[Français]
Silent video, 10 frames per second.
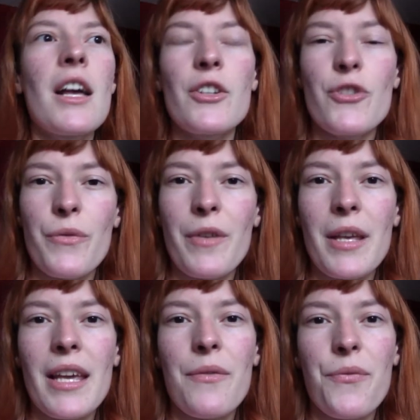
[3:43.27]
Je
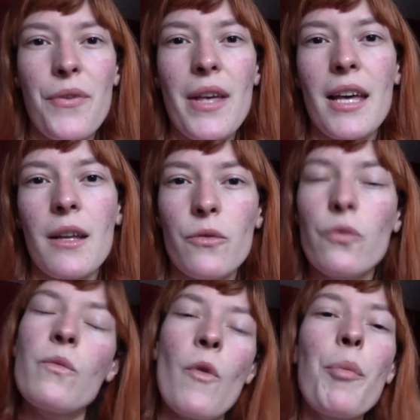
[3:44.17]
vais faire
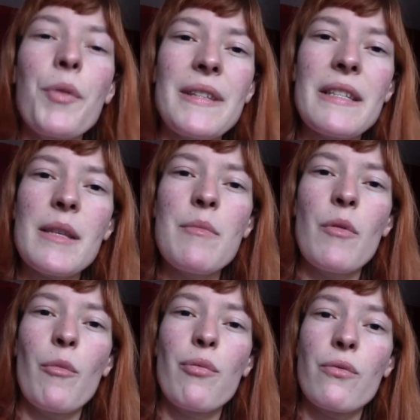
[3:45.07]
tout mon
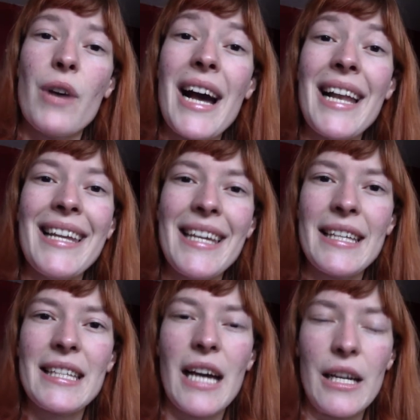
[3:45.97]
possible pour aller
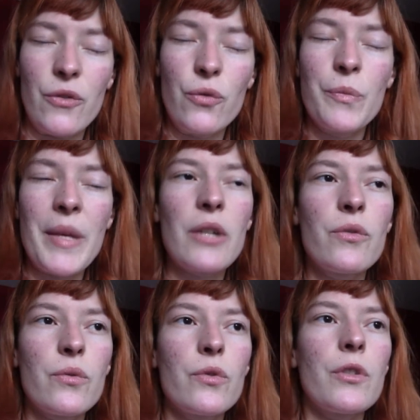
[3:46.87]
à tous mes
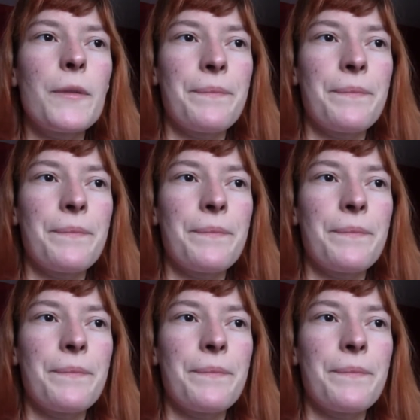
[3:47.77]
cours,